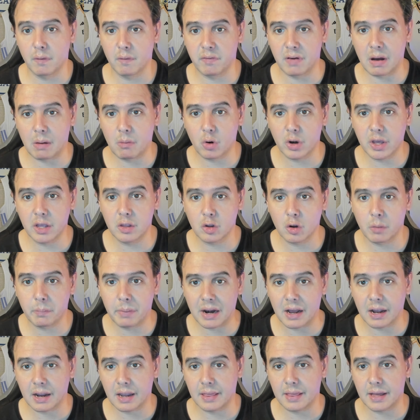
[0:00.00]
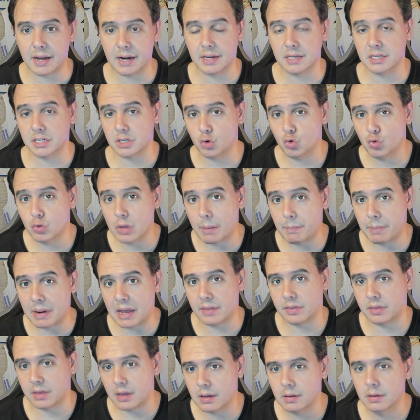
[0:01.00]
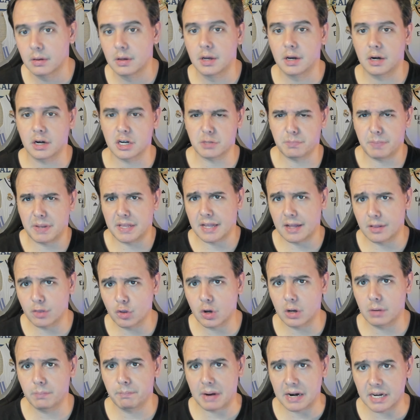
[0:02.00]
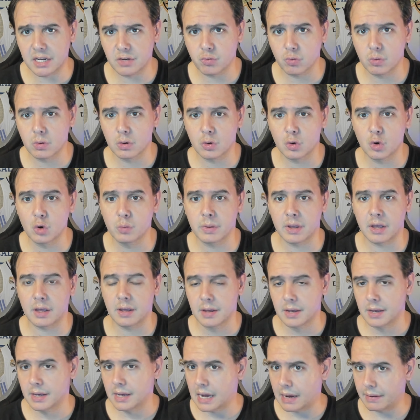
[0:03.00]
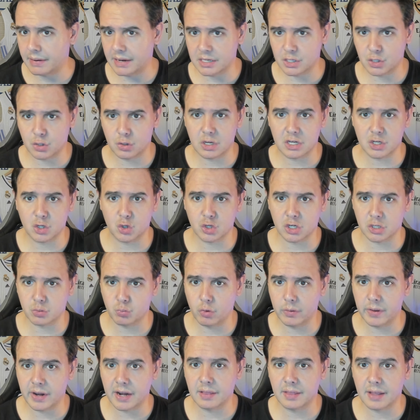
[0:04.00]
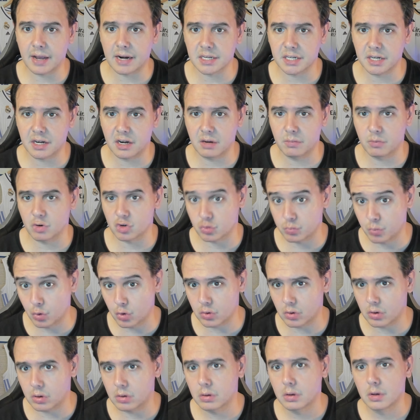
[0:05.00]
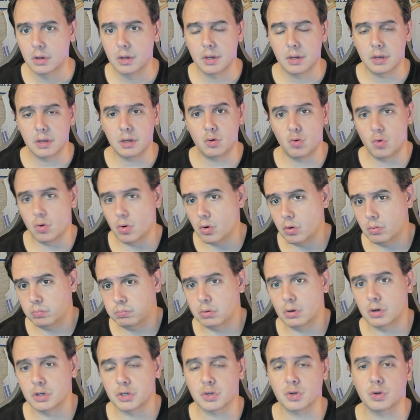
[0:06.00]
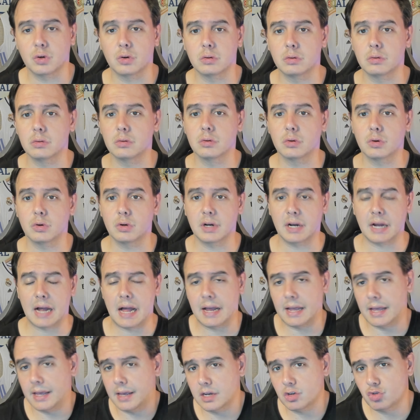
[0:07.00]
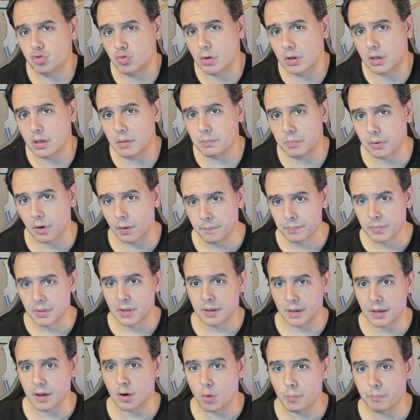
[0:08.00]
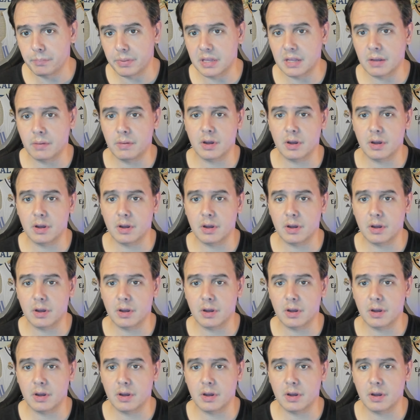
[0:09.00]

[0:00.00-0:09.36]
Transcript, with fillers: favorito para quedar en segunda plaza, respetando al París Fútbol Club que había hecho las cosas muy bien ante Arsenal y Wolfsburgo, y luego pues con, el Haken, que es un equipo que compite bien